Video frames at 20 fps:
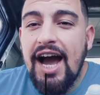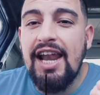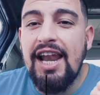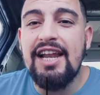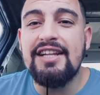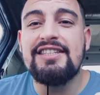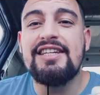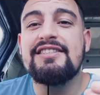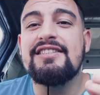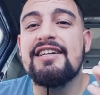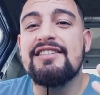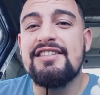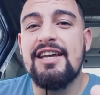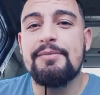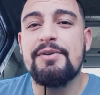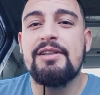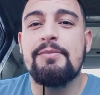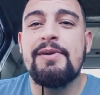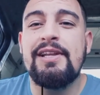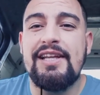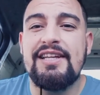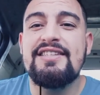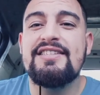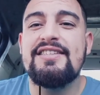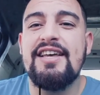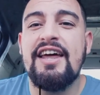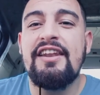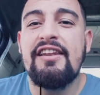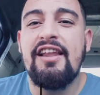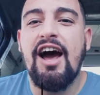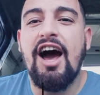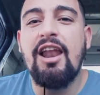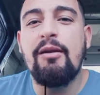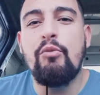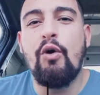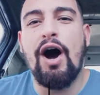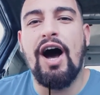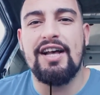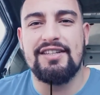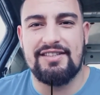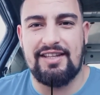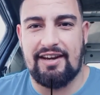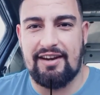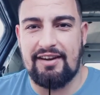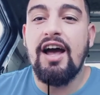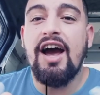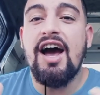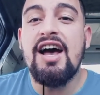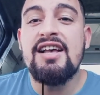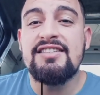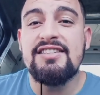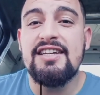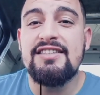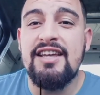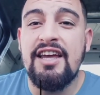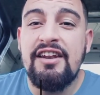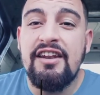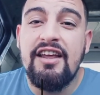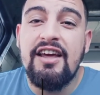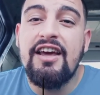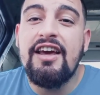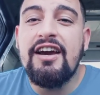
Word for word: التي ترتبط بالإنسان المعاصر خاصة